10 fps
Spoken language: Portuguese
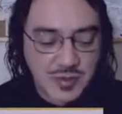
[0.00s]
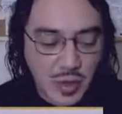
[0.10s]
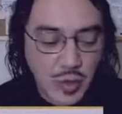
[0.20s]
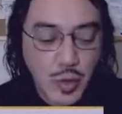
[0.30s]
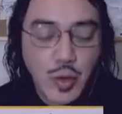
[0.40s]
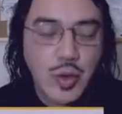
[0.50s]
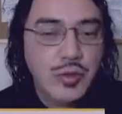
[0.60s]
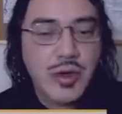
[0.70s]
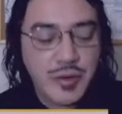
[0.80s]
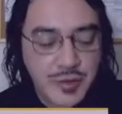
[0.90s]
só não
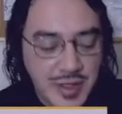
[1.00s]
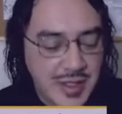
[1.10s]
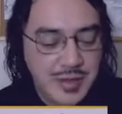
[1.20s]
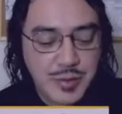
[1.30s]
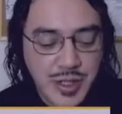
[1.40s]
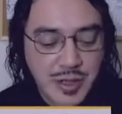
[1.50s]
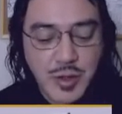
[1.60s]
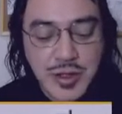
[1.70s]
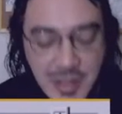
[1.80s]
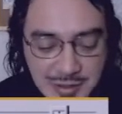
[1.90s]
concluiu o avião dele porque
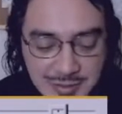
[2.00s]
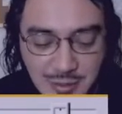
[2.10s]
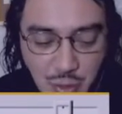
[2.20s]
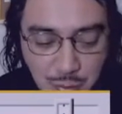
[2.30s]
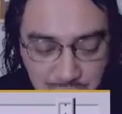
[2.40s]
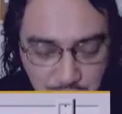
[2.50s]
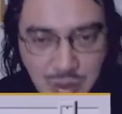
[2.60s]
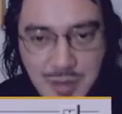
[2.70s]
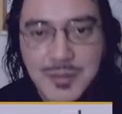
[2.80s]
quando ele começou a,